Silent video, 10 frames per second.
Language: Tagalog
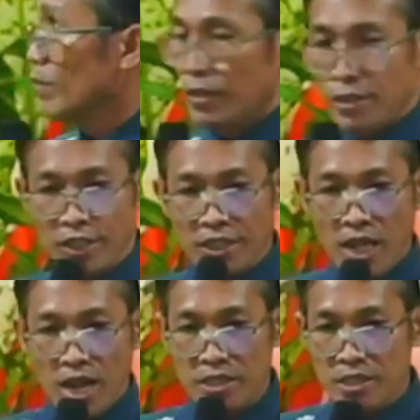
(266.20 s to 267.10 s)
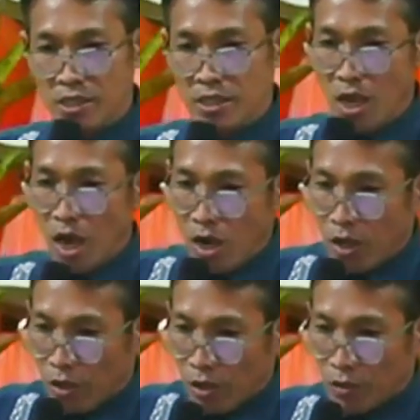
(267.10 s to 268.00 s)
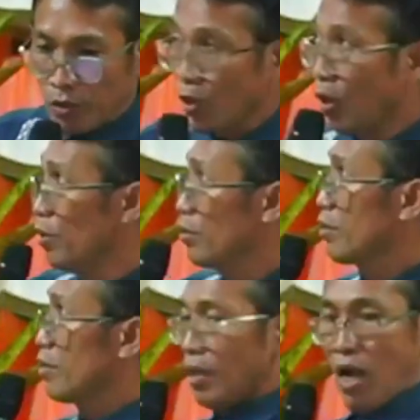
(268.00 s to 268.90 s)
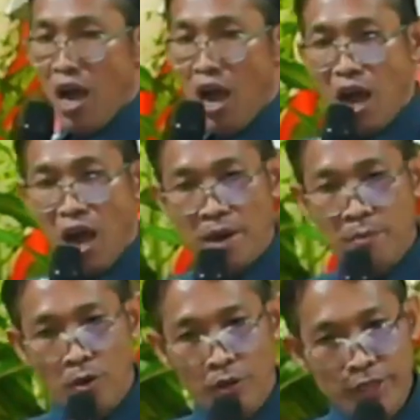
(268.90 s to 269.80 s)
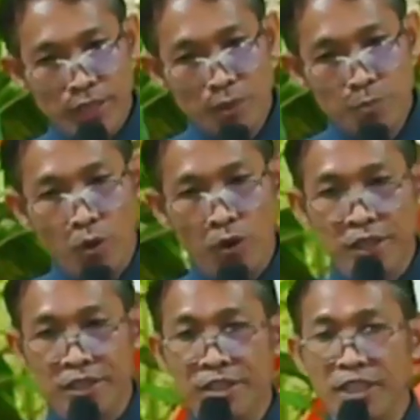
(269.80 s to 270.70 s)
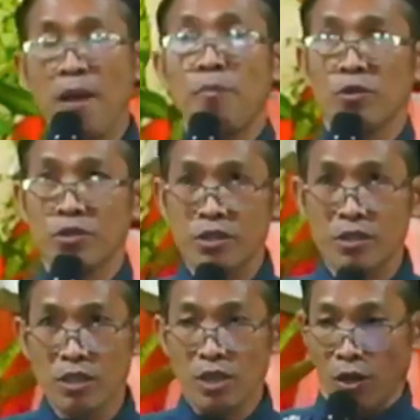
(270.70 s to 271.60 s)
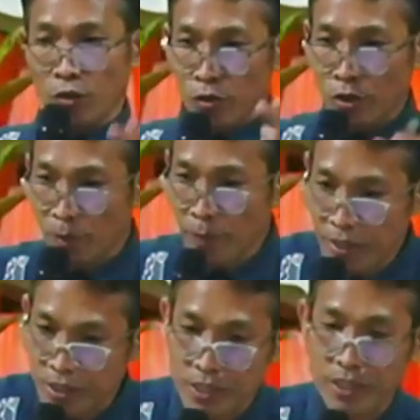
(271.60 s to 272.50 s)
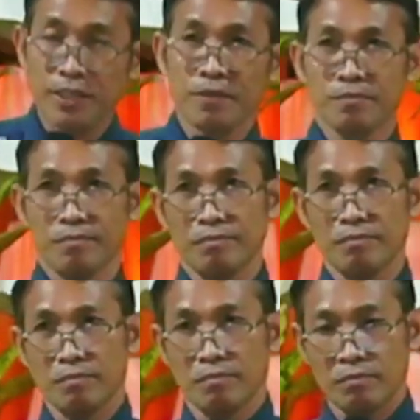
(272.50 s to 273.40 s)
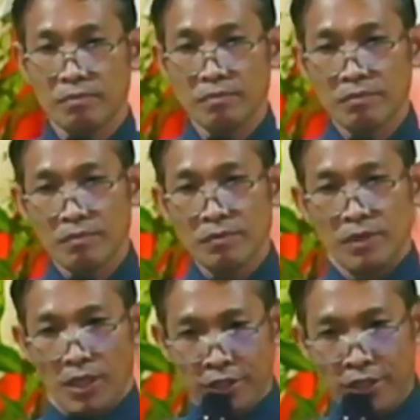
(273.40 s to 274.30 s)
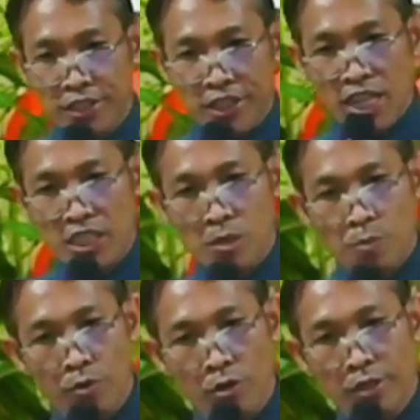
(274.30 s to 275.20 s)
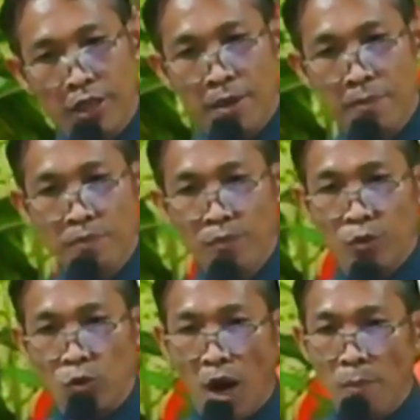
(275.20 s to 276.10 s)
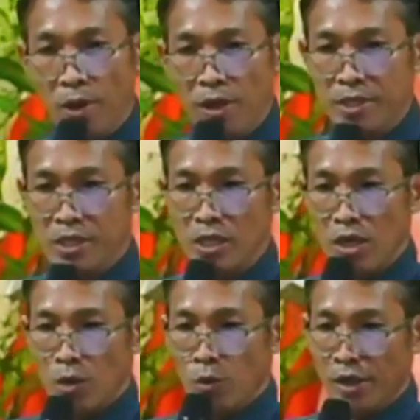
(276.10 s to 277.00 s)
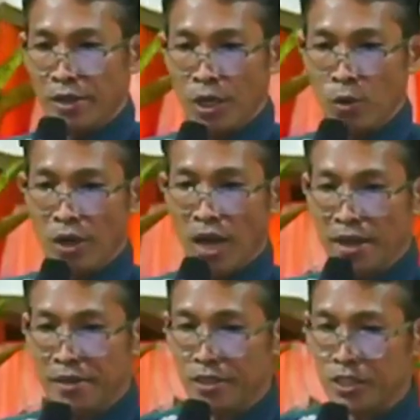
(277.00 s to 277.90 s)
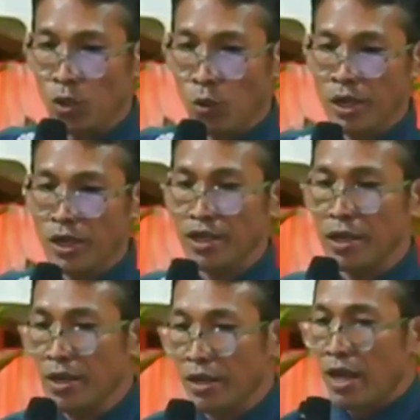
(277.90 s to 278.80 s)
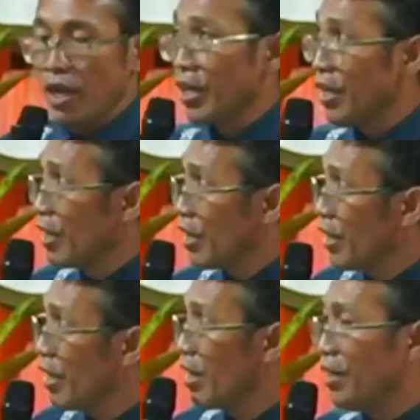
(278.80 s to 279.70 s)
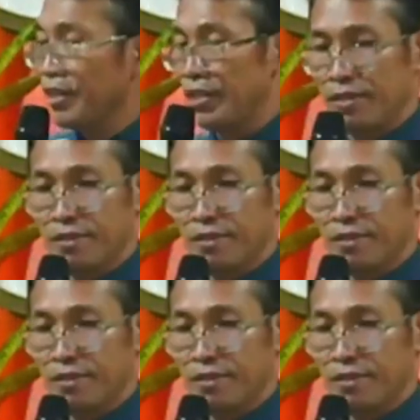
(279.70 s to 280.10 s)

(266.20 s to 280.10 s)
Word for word: Jesus taught and modeled for his disciples to do ministry. And Jesus brought them to a place where there were others who were in real need.